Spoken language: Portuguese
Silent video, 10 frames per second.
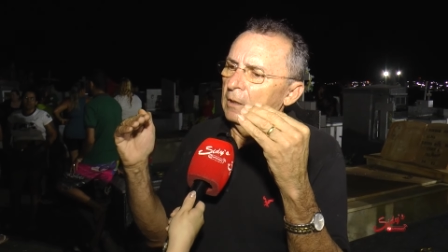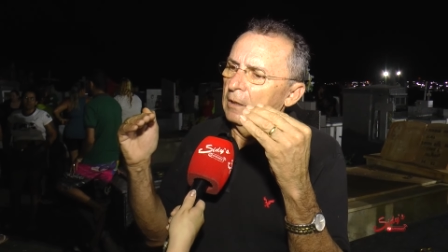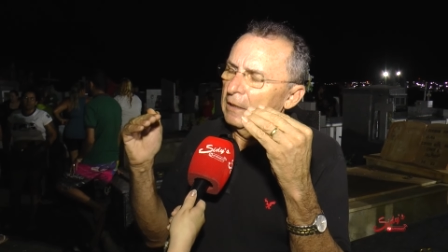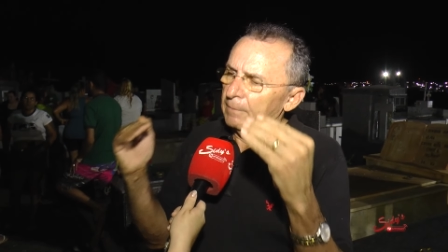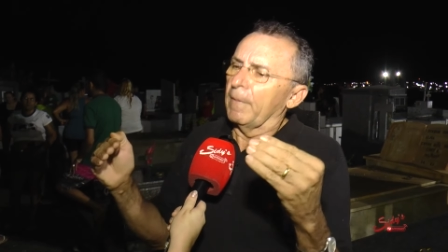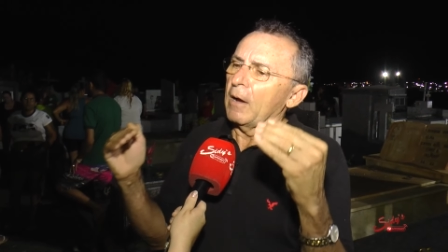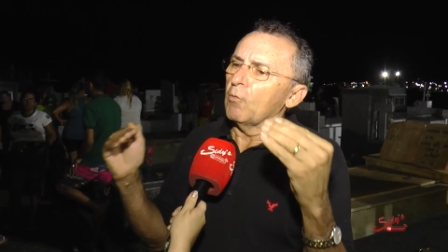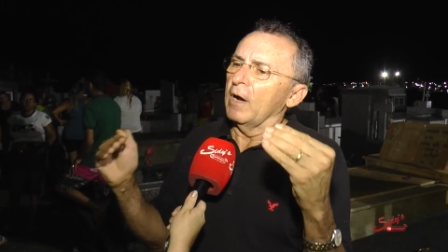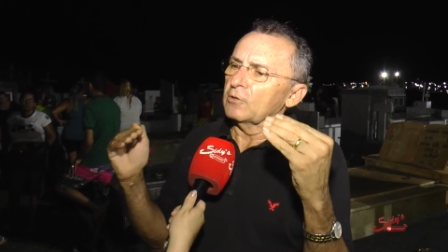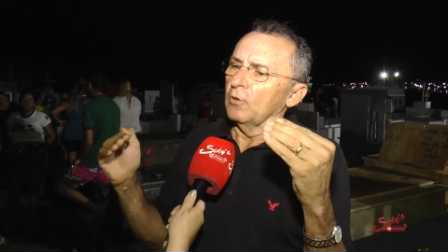limpar
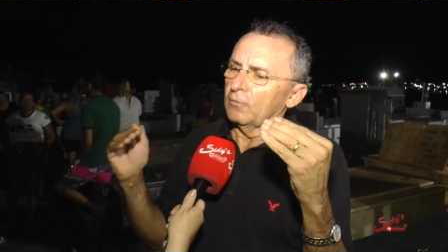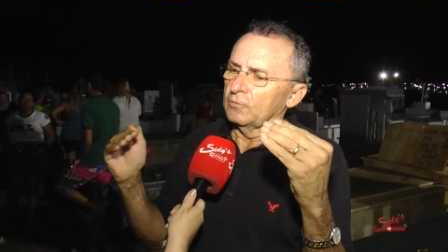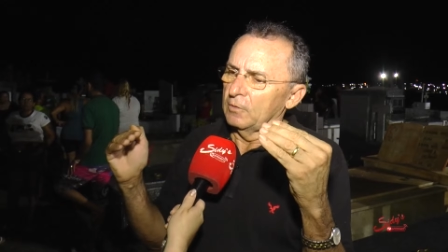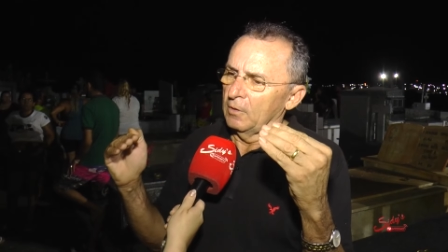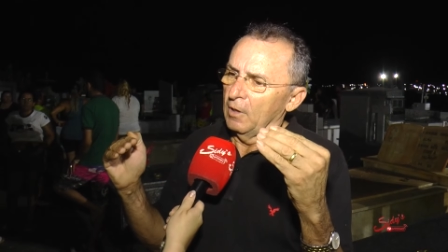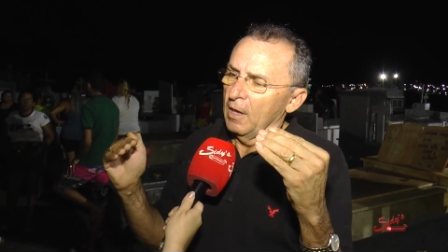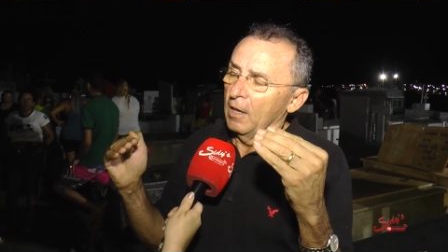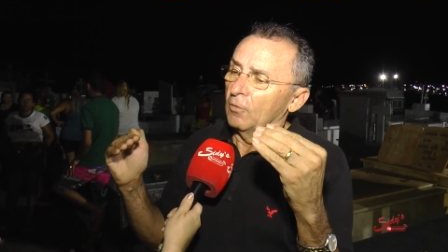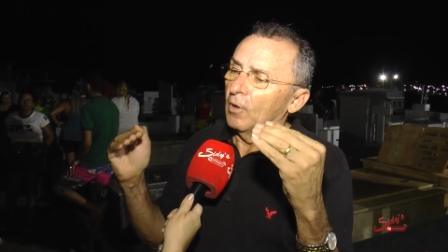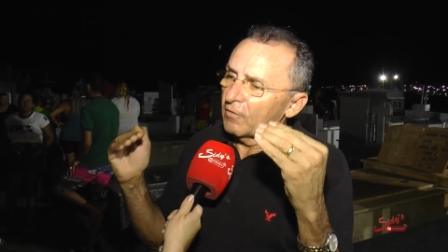Currais Novos.
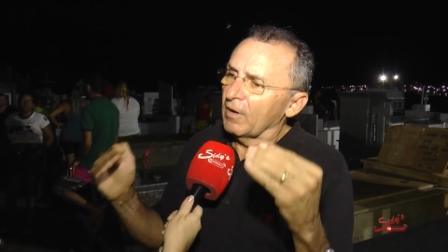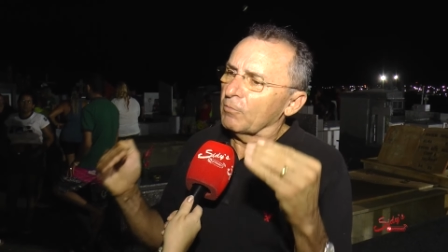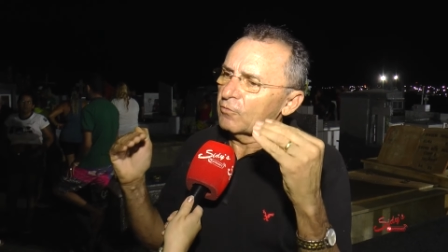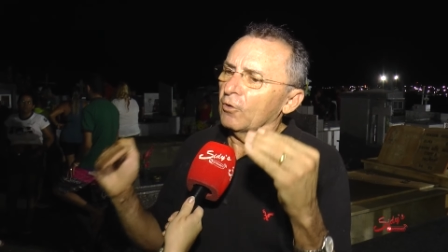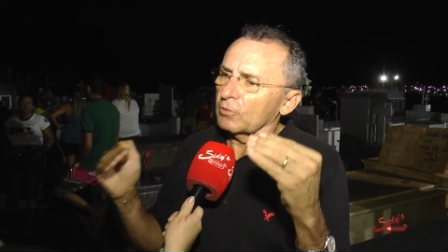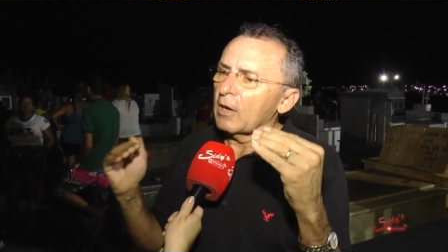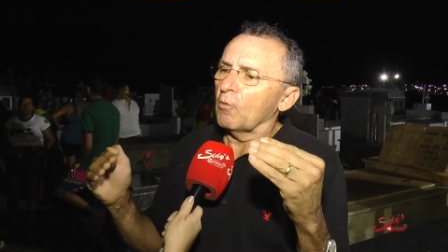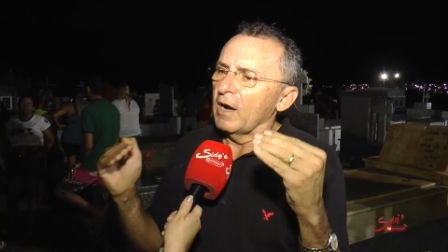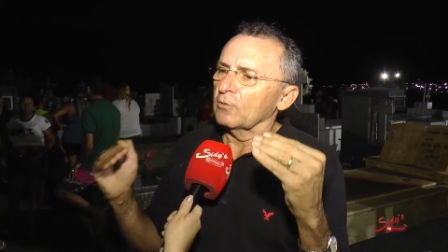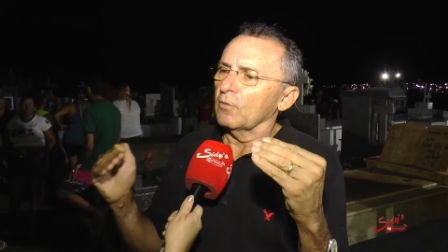Nós vamos voltar
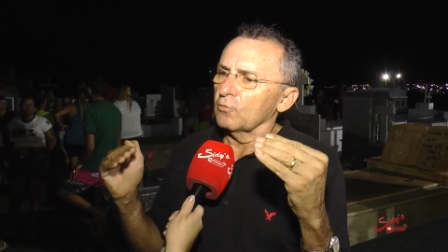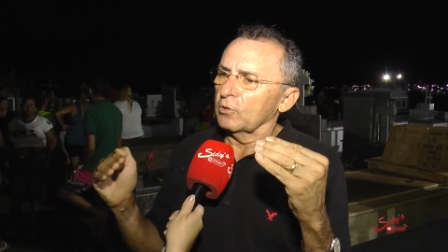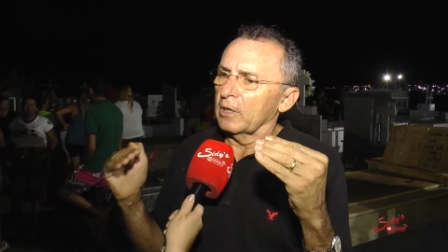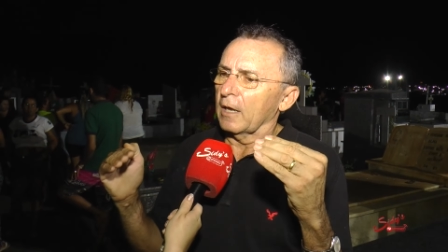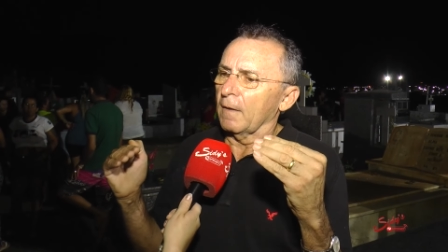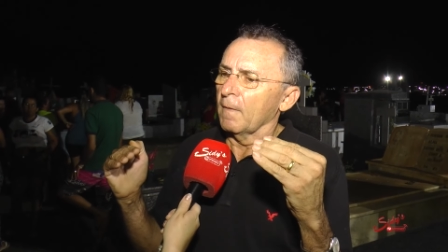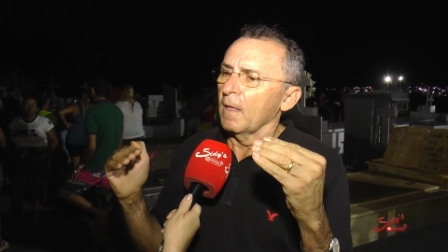Currais Novos o que era.